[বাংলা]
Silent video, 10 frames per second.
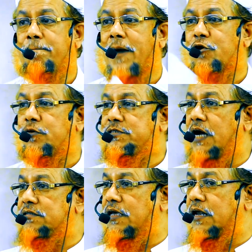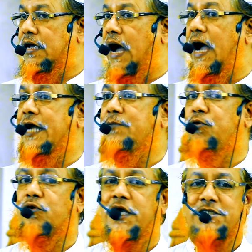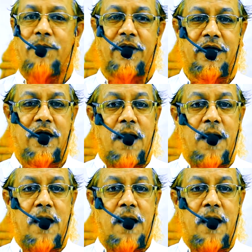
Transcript: মানব জাতির গাইড বুক হিসাবে